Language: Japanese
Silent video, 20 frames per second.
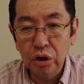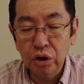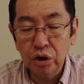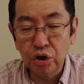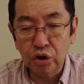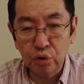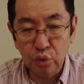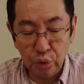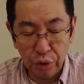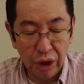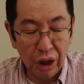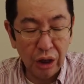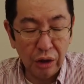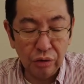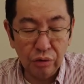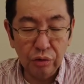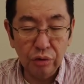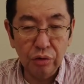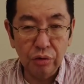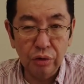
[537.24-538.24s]
強いな
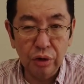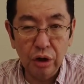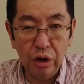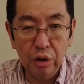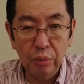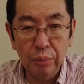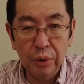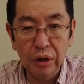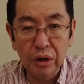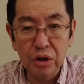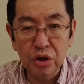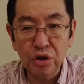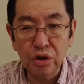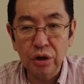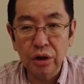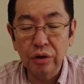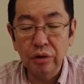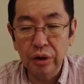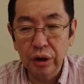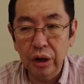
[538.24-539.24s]
という競馬でし
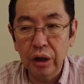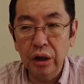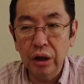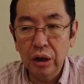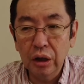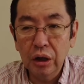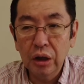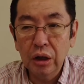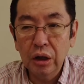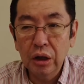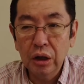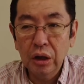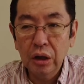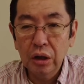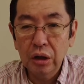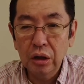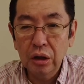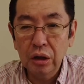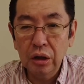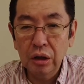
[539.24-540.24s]
たよね。
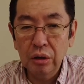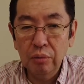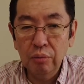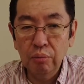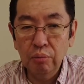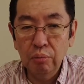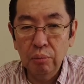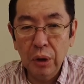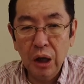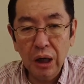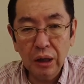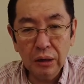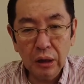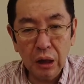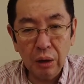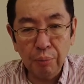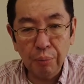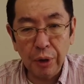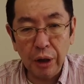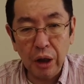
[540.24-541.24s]
でま
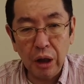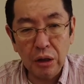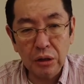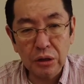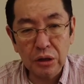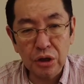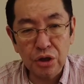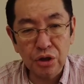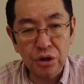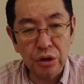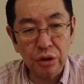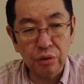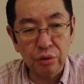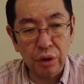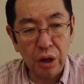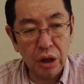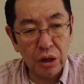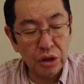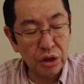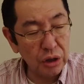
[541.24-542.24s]
だやっぱり完成してるとい
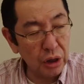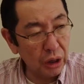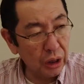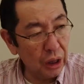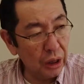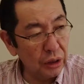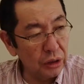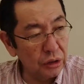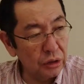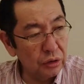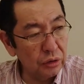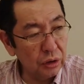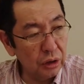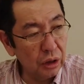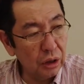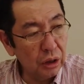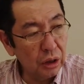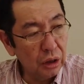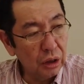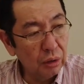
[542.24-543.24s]
う感じではないんですよ
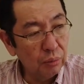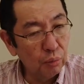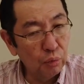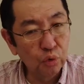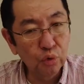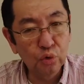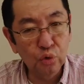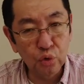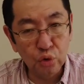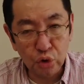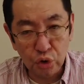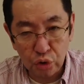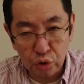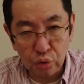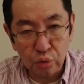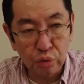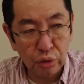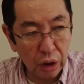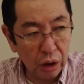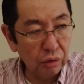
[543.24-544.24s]
ね。もっと
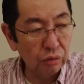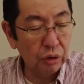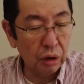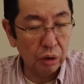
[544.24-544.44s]
強くなる